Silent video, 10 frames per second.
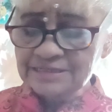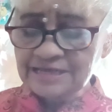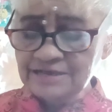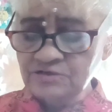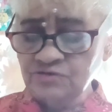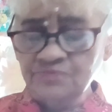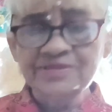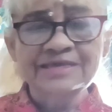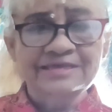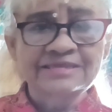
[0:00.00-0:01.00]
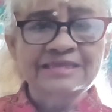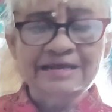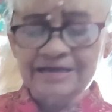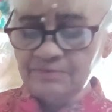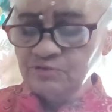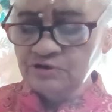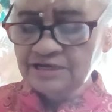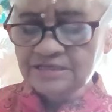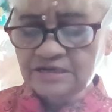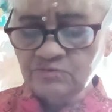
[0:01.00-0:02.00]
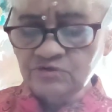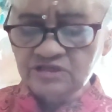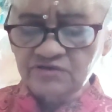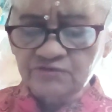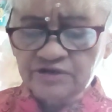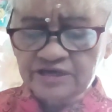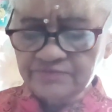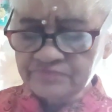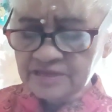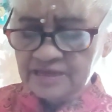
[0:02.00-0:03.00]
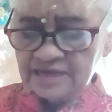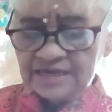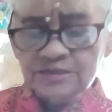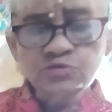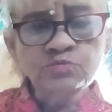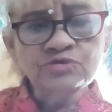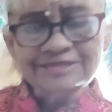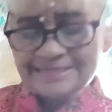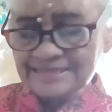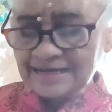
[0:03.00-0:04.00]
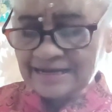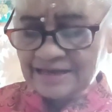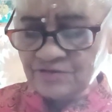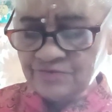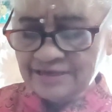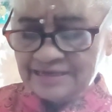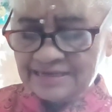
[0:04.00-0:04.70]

alto del Japón es el monte Fuji. Es un monte sagrado que